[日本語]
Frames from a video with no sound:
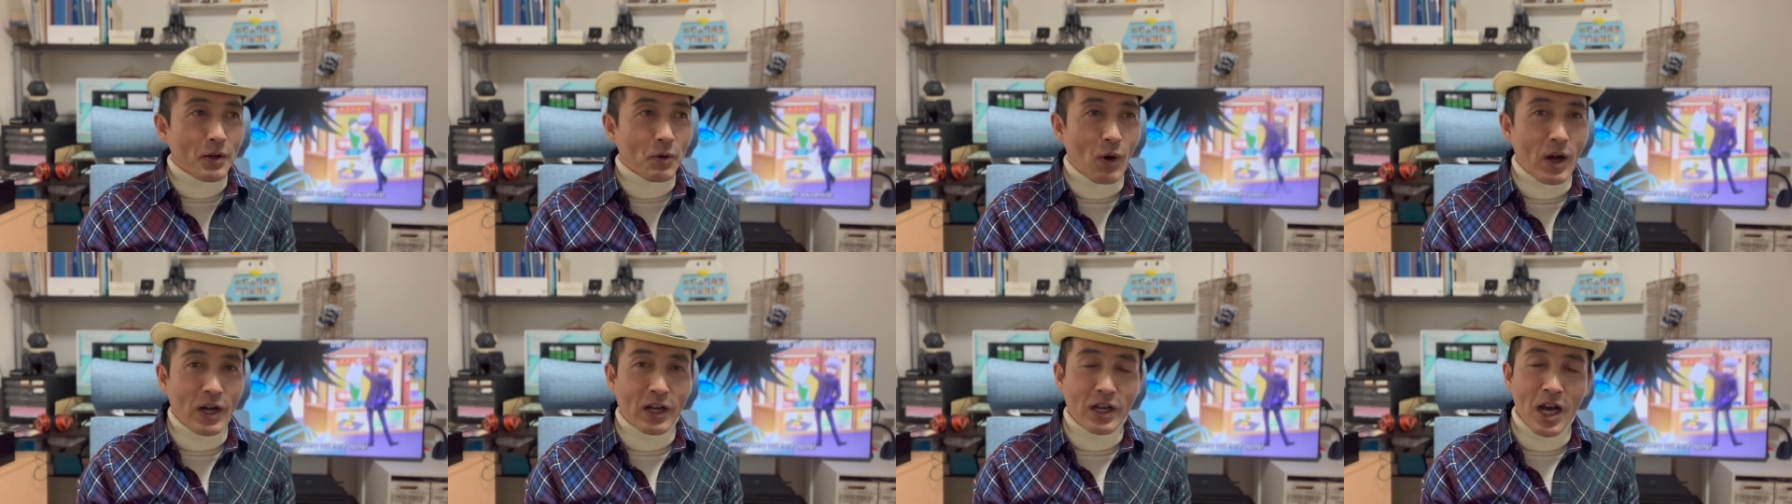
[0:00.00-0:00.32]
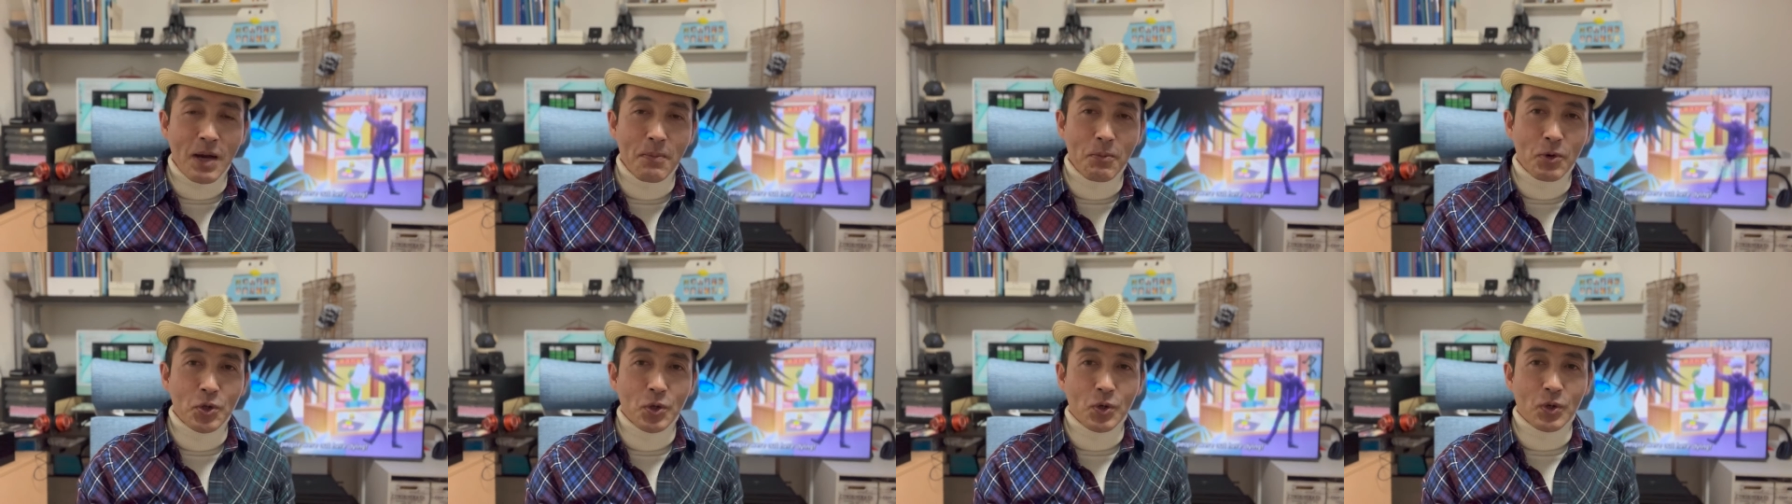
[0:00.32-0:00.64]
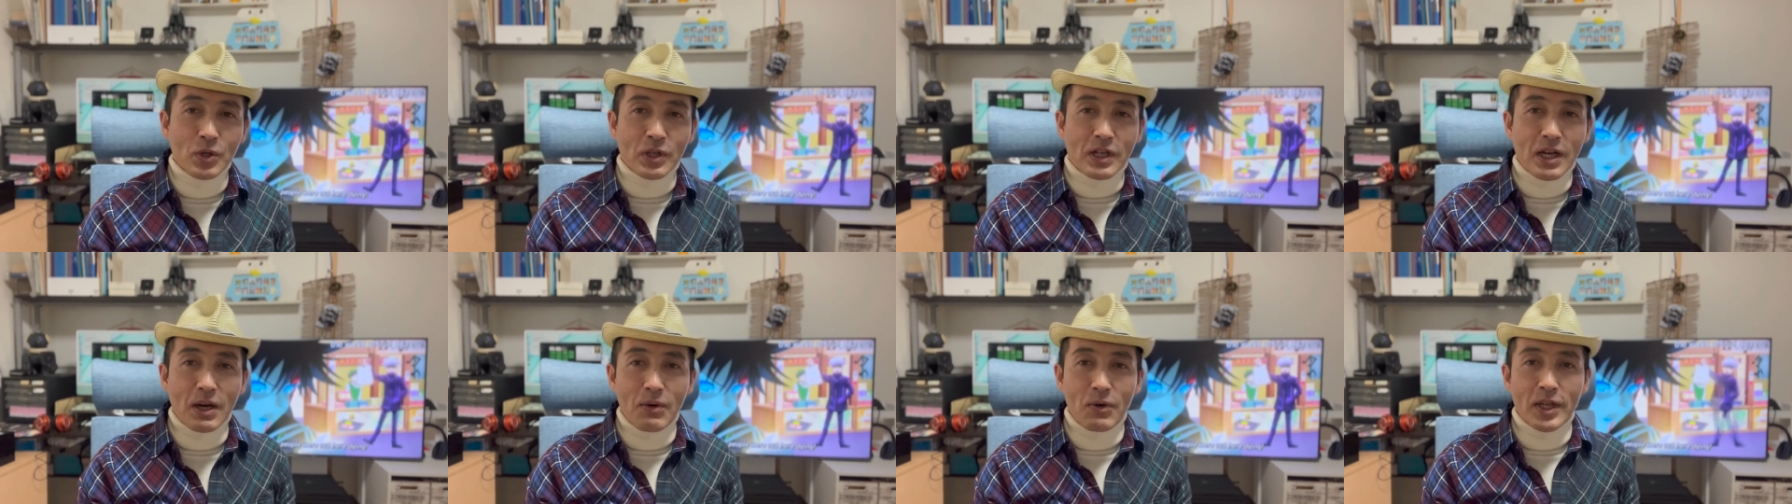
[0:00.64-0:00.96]
若
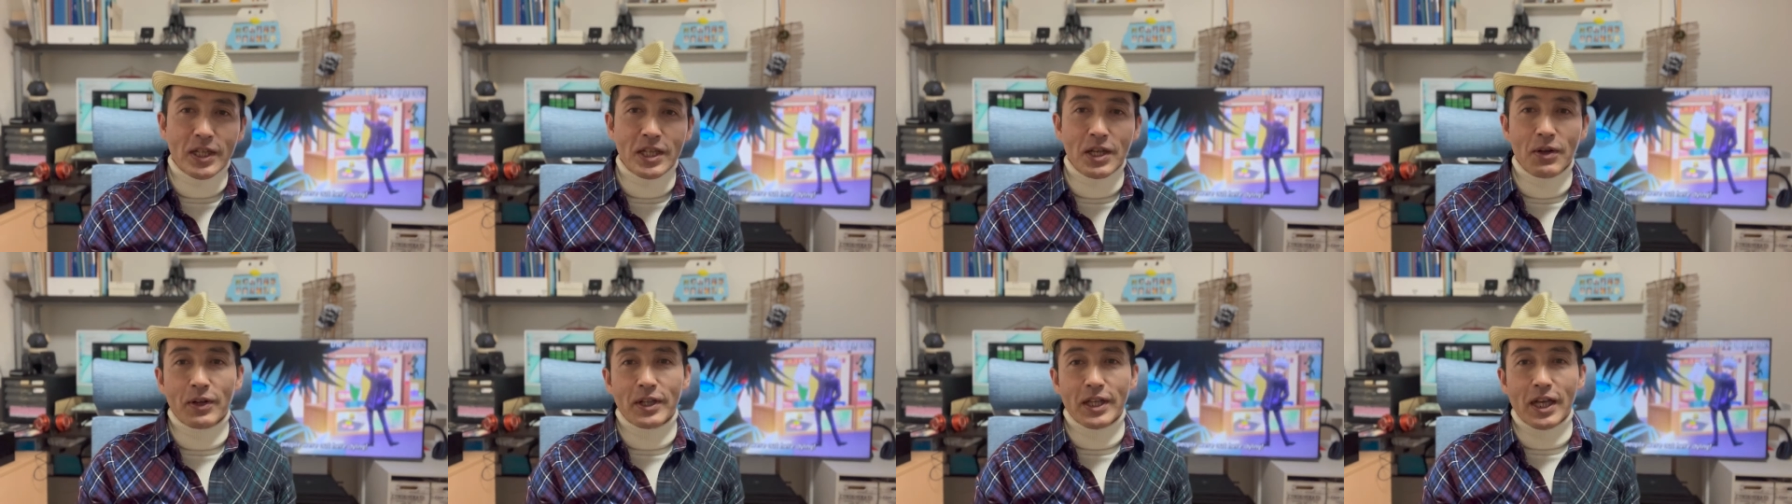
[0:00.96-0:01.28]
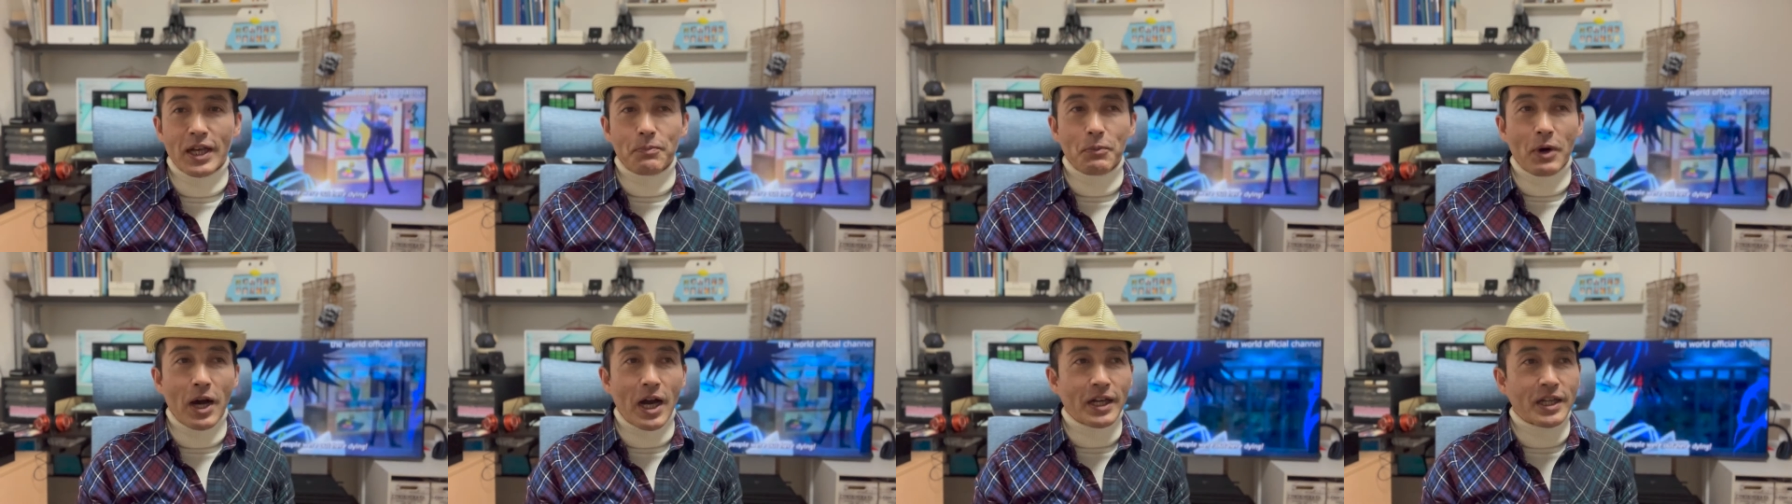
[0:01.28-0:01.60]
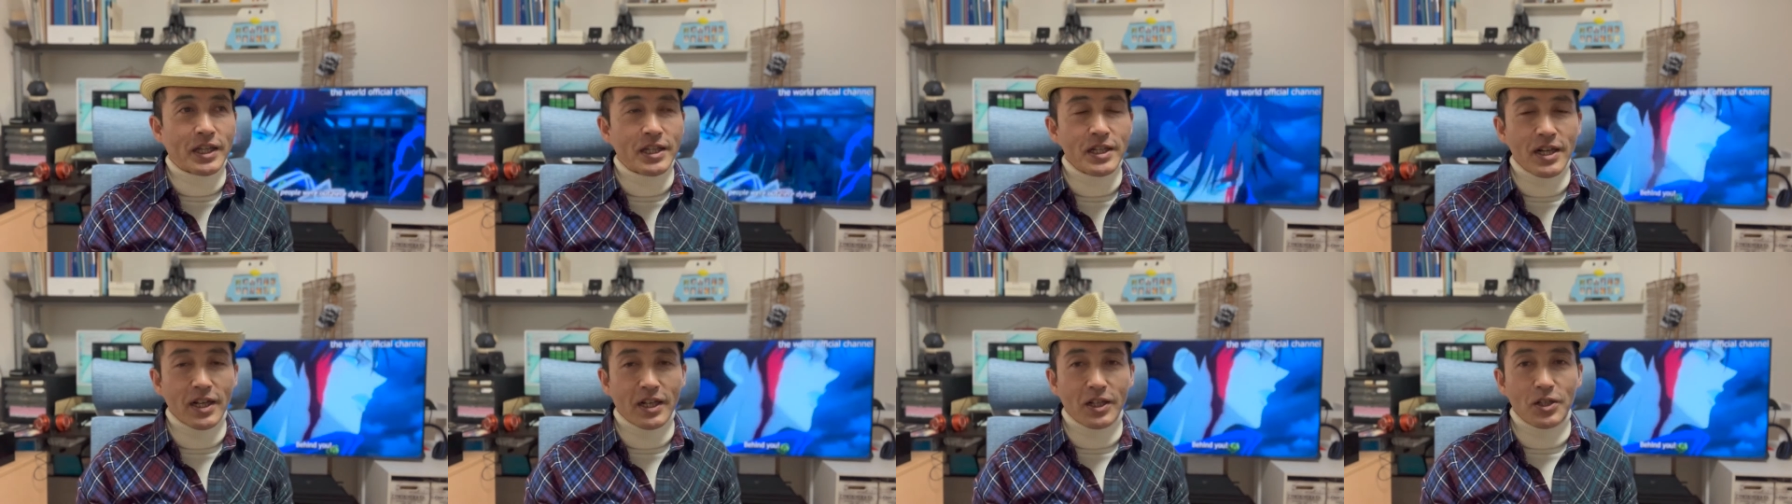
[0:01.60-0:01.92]
者側ではない、もう
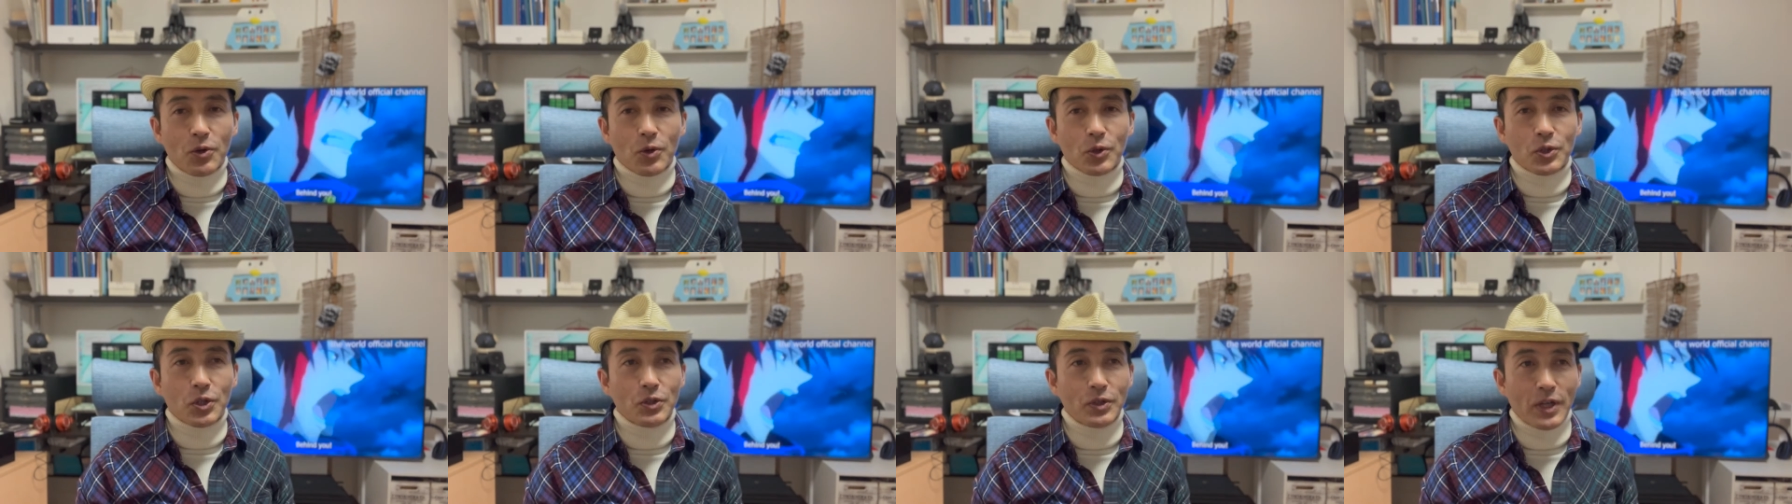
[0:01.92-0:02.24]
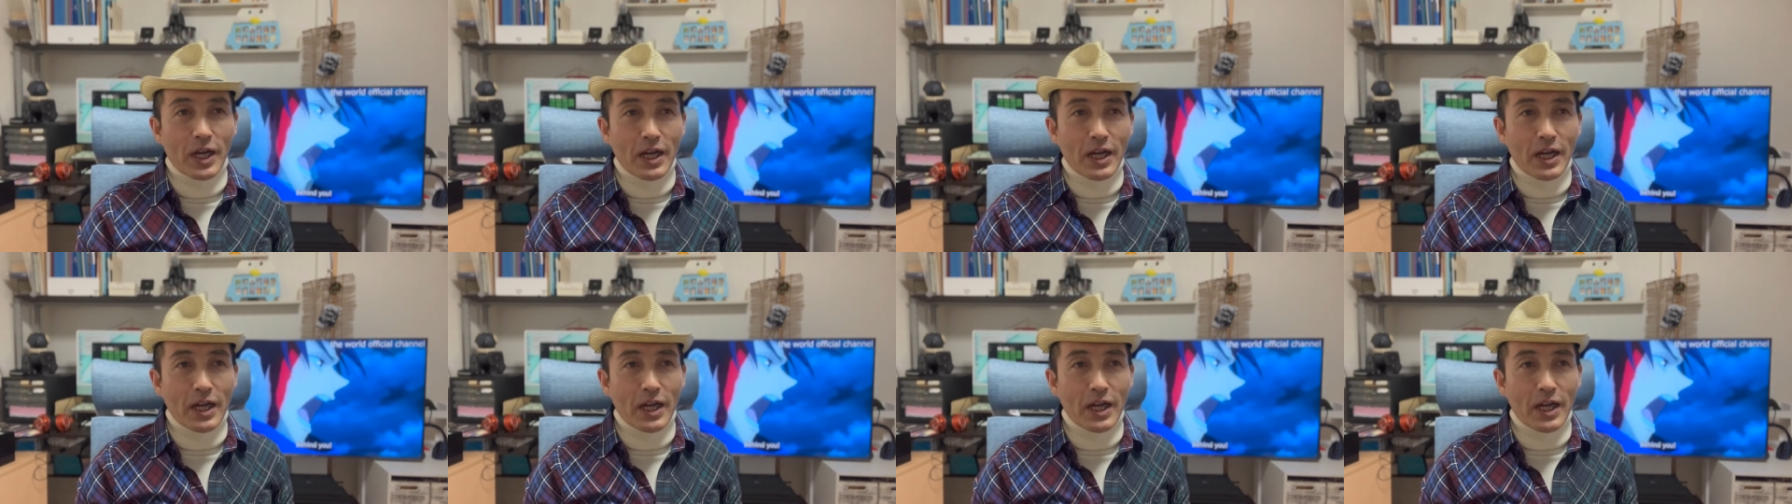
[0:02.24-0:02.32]
明らかに大人、